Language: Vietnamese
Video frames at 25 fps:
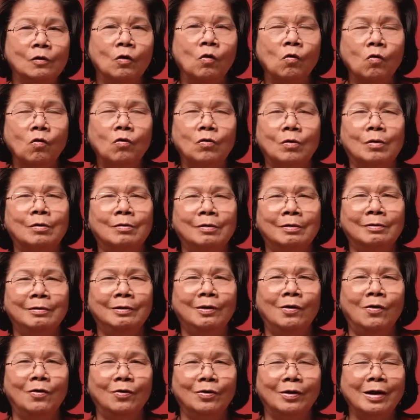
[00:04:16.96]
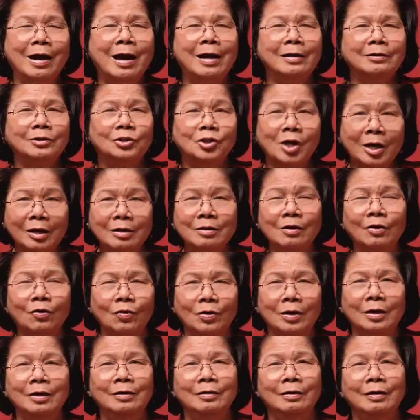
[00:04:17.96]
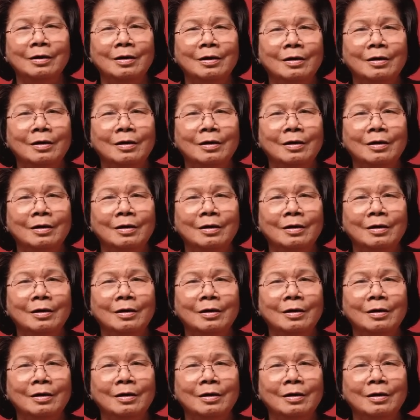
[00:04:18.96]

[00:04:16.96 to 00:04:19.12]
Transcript: cuộc còn đang tranh luận